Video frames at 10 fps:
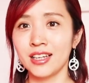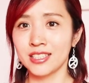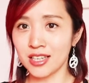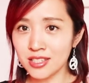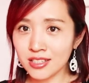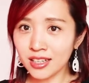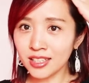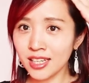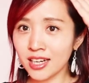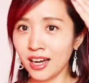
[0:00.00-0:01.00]
さすが
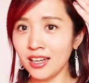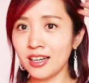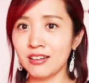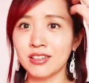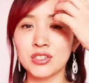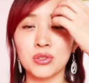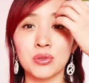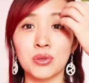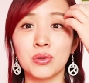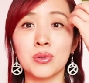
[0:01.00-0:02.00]
にね、カラーはちょっ
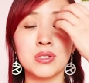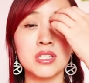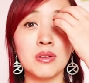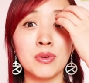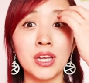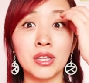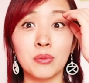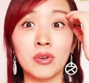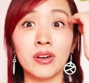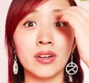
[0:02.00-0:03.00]
とこっちでもやって
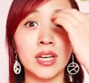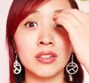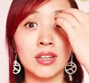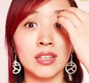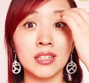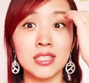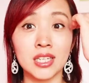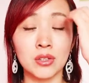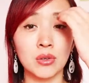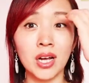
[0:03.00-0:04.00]
もらわないとあれなんです
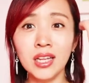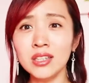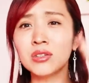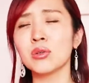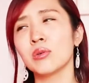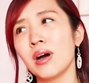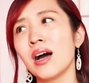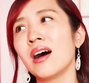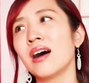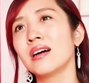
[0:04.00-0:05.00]
けど、カット
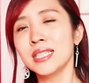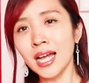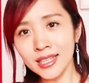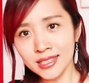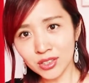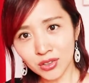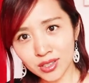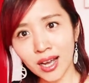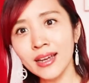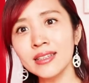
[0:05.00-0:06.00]
は何度
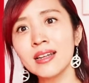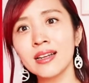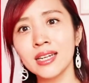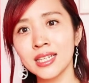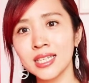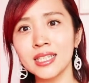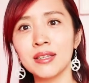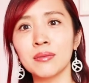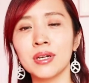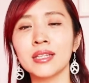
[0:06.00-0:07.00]
かイタリアで切っ
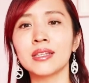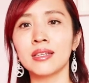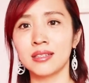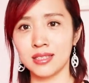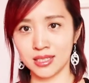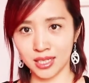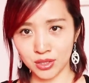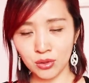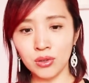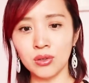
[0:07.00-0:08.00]
てもらったんですけ
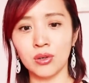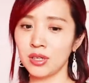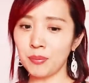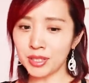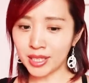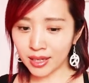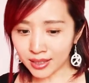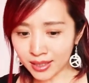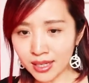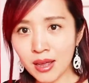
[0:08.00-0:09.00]
ど、やっぱで
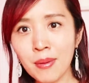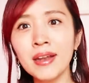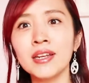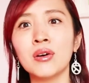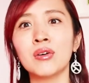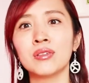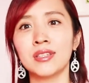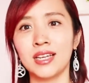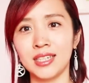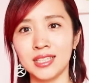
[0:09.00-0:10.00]
きれば日本
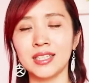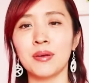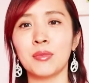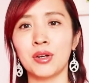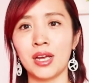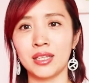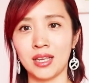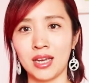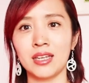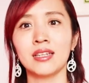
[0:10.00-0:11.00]
で切ってもらい
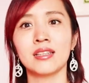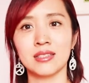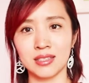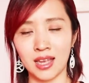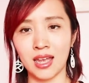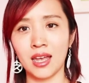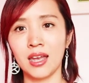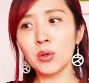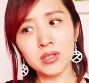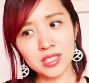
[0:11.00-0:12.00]
たいですね。
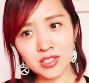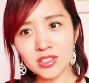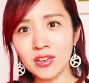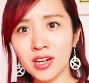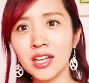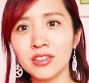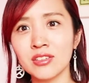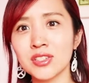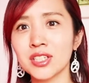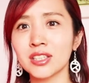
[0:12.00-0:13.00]
こっちの人の
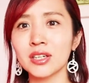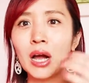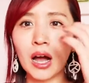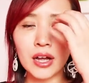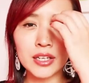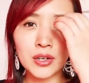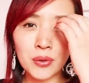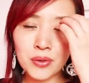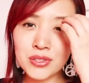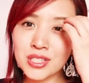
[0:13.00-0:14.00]
カットの仕方が日
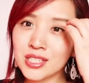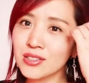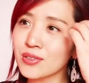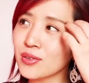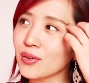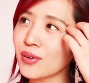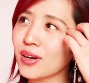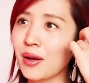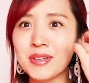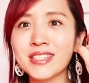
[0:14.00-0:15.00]
本人の
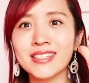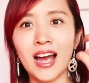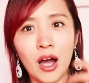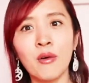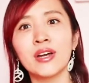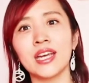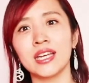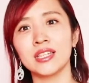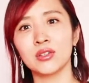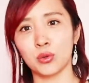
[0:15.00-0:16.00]
髪質に合わな
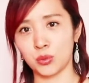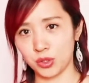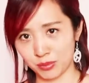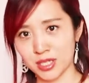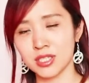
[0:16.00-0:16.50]
いと思いま